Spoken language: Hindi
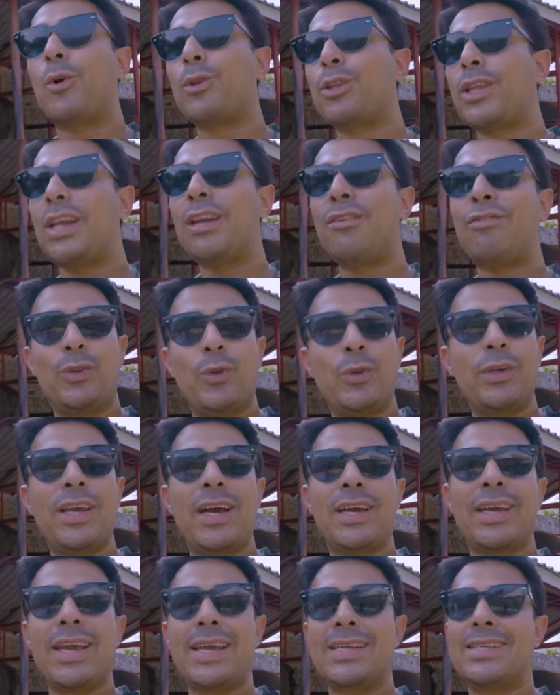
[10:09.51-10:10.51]
मुख्तलिफ
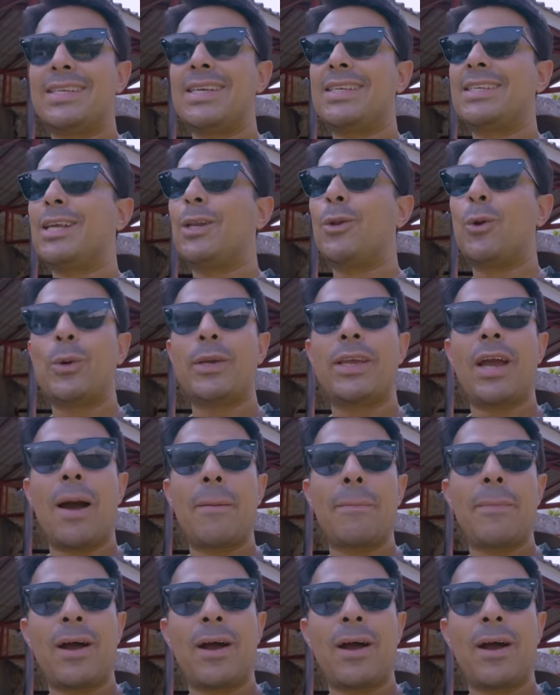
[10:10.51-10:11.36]
दुनिया के हिस्से से लोग यहाँ